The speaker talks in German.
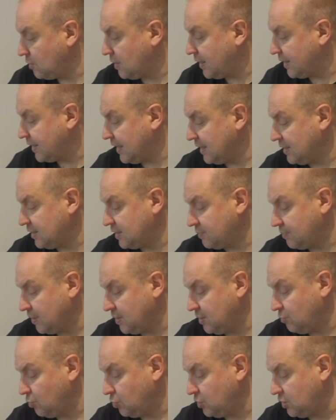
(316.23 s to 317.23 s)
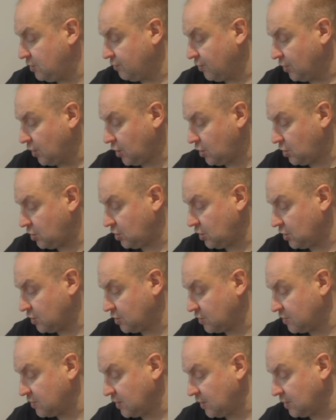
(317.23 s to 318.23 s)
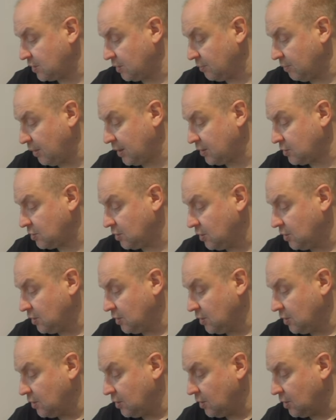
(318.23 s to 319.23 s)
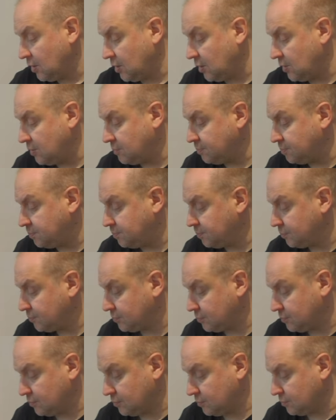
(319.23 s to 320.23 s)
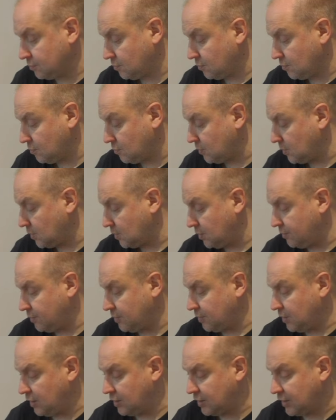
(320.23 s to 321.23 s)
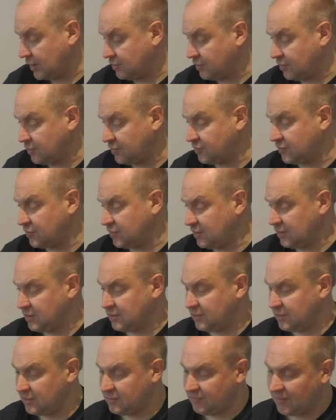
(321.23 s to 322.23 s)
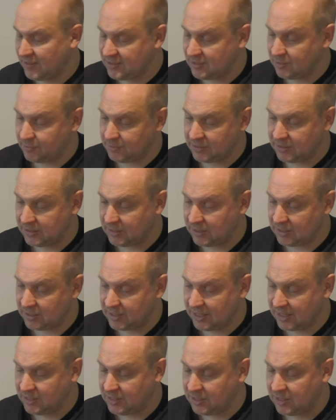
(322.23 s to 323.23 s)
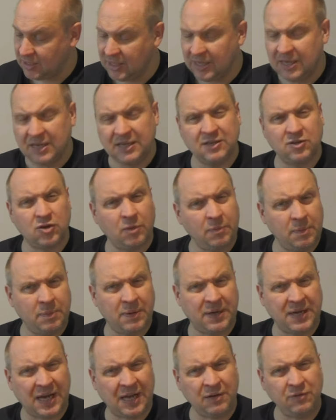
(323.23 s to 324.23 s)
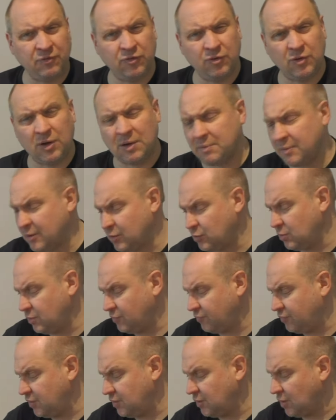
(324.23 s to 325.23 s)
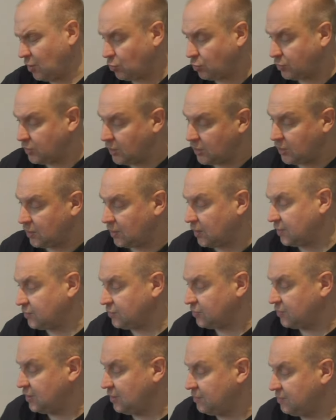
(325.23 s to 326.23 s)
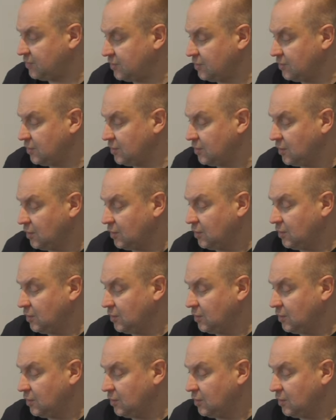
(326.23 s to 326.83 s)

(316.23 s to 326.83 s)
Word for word: ergänzt man die Motive. Richtig interessant gemacht. Ähm, ich kannte das ich weiß nicht, ob ich es nicht kenne. Es kommt mir bekannt vor, aber irgendwie auch nicht. Also in dem Sinne,